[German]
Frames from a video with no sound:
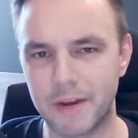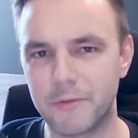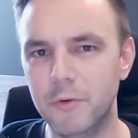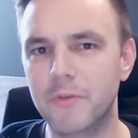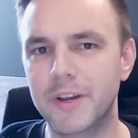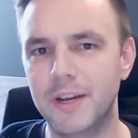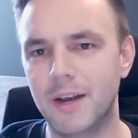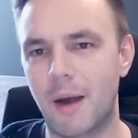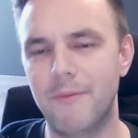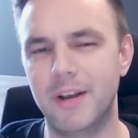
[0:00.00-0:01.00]
Bei
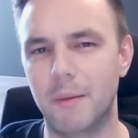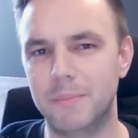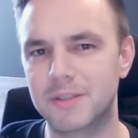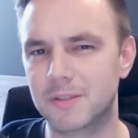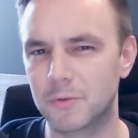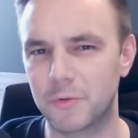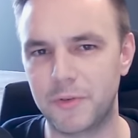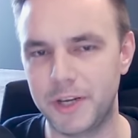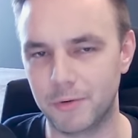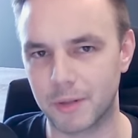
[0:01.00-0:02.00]
5G haben wir da bis zu
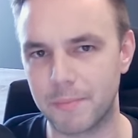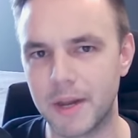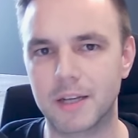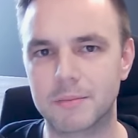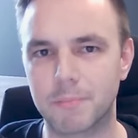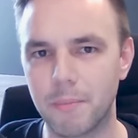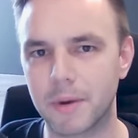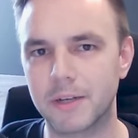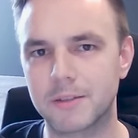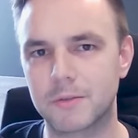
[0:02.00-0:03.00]
400 MHz
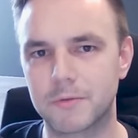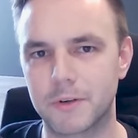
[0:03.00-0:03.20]
Bandbreite zur